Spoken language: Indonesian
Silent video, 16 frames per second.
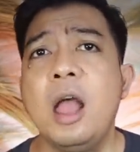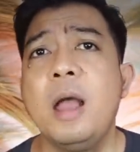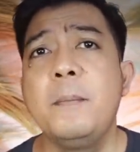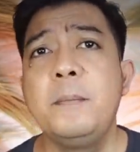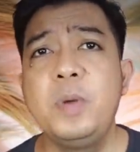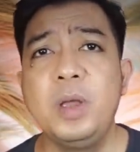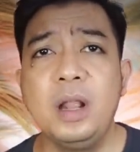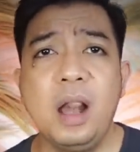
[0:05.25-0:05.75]

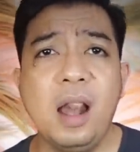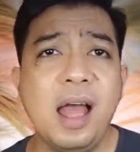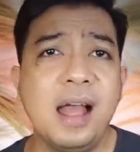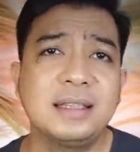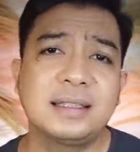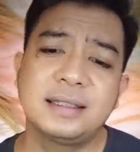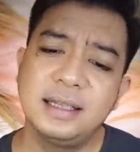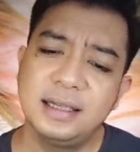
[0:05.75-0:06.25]

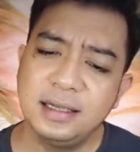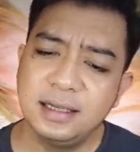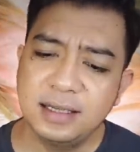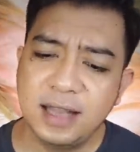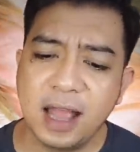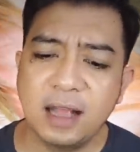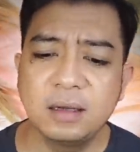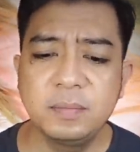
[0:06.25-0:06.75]
Bila
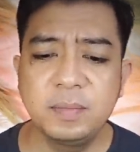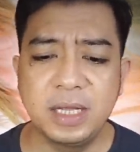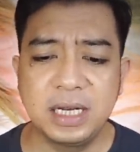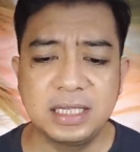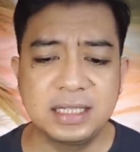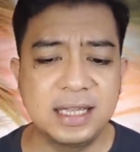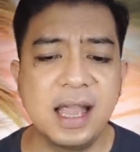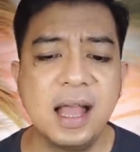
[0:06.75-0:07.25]
sedang
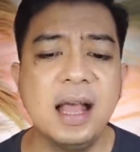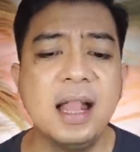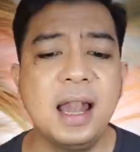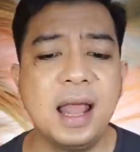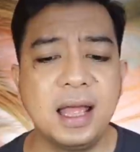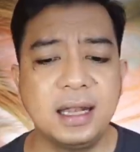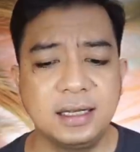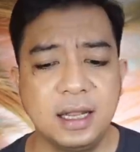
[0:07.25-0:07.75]

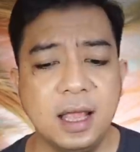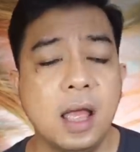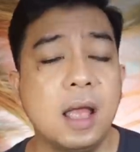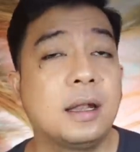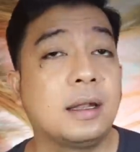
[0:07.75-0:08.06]
berjalan,